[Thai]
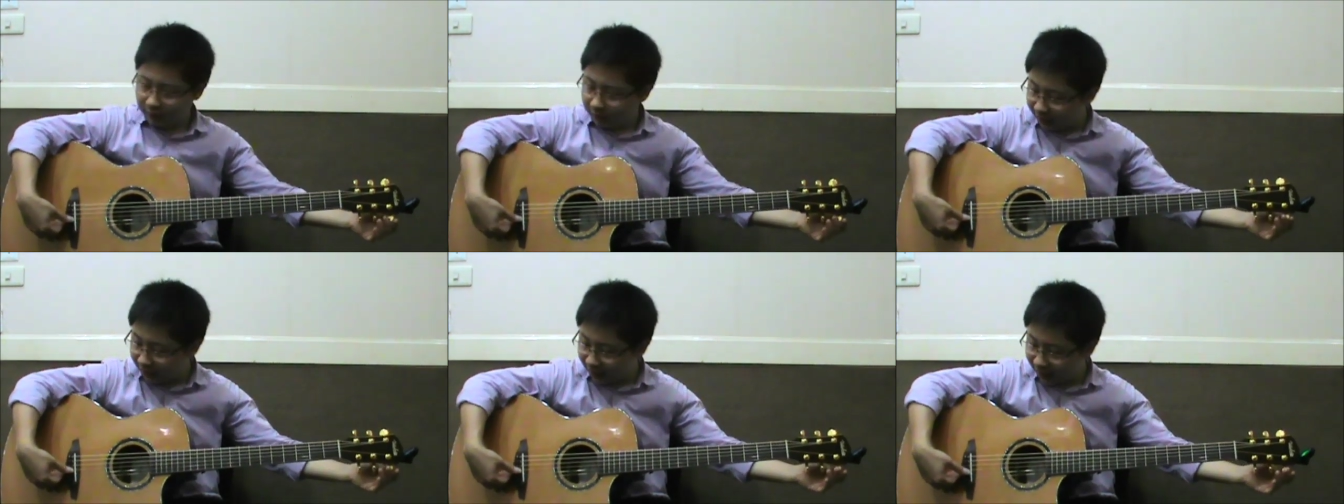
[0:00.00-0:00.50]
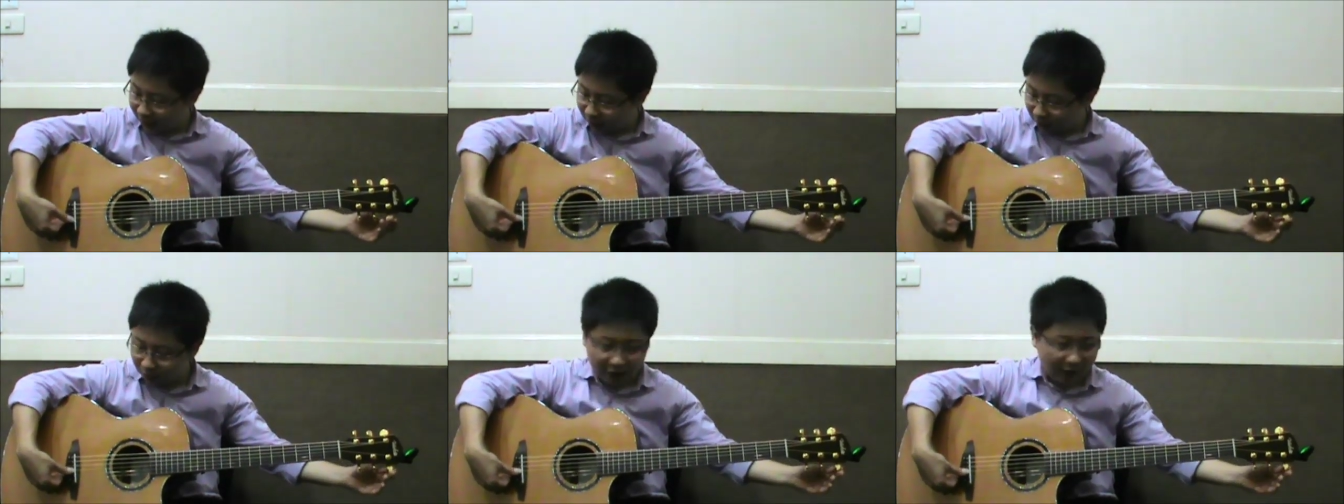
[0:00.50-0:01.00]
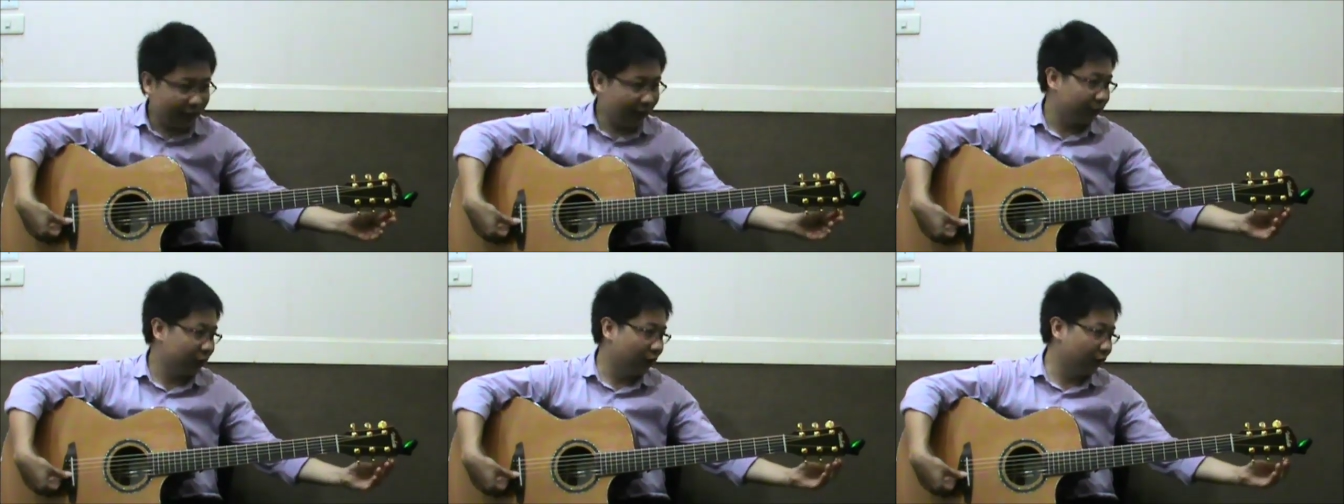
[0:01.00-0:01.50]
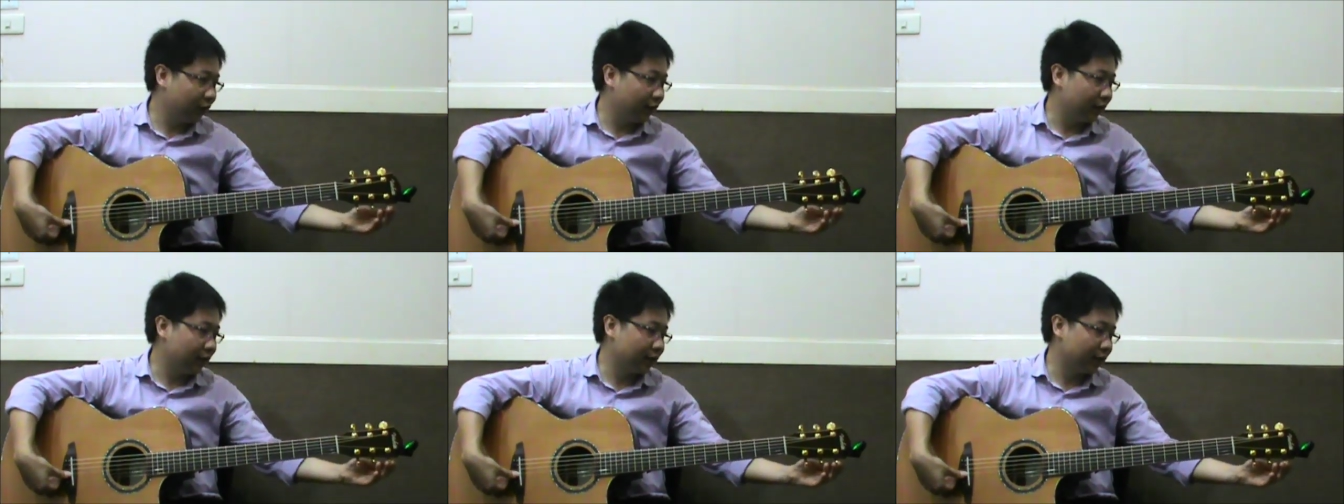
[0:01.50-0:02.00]
ระยะห่างของสายกับท้องสา
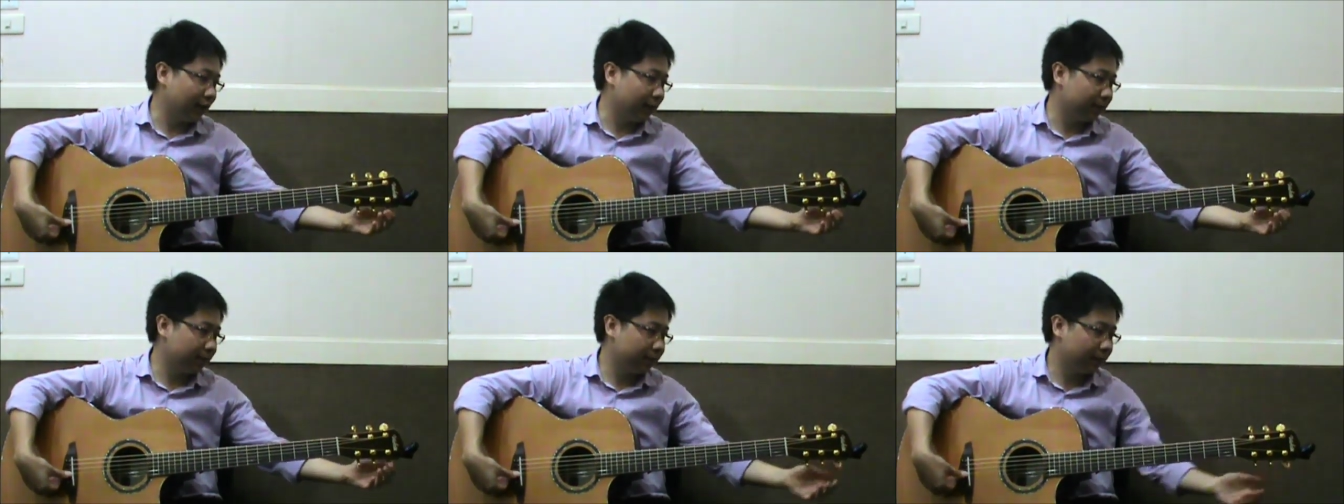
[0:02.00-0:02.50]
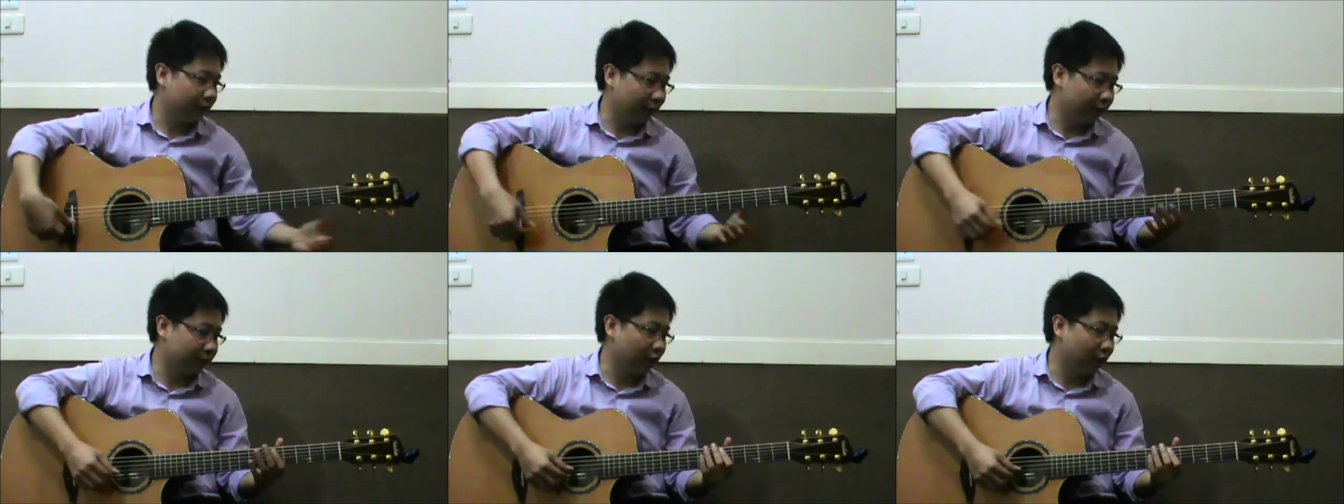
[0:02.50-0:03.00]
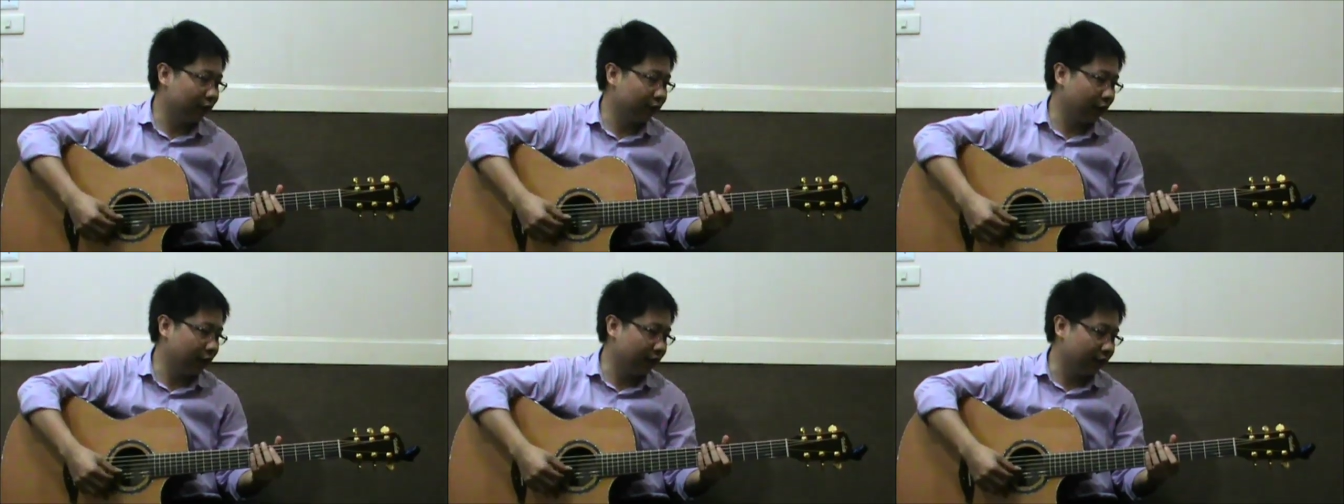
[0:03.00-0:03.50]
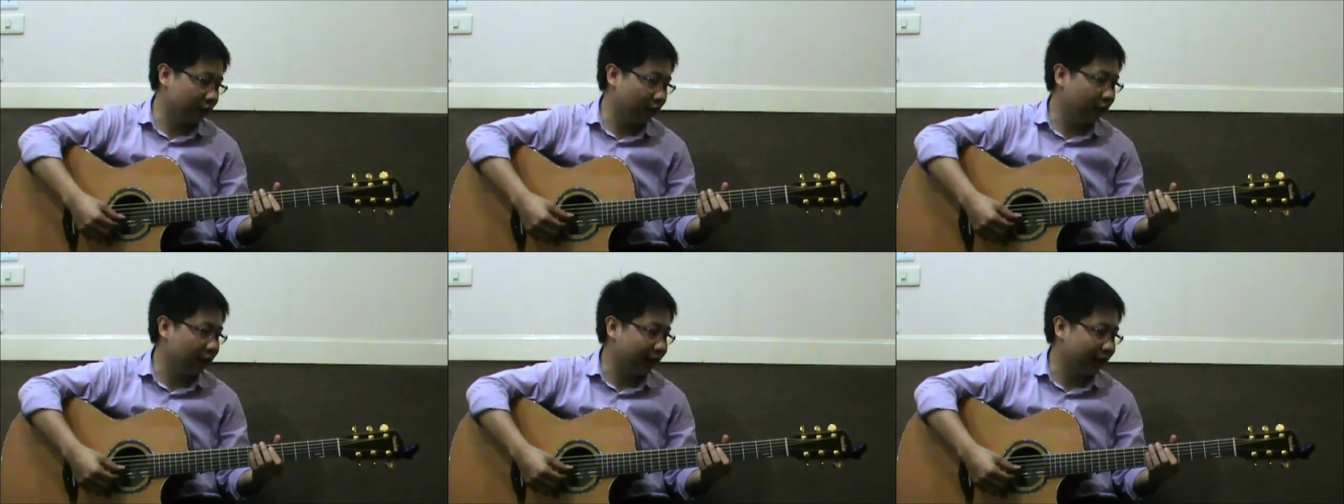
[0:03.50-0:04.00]
ยกับท้อ
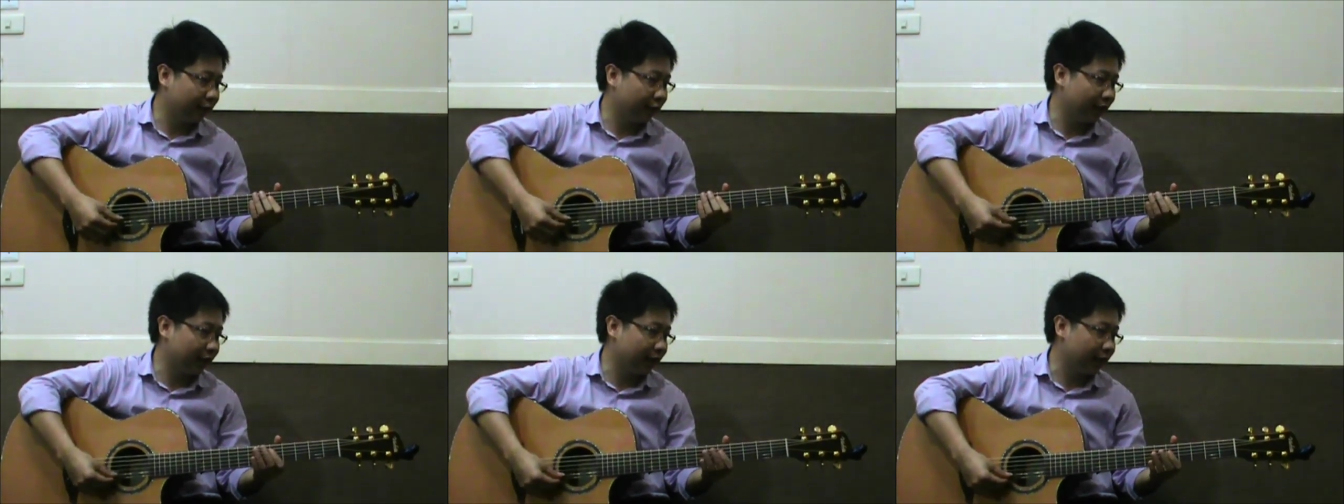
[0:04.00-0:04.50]
งสายกับเฟลต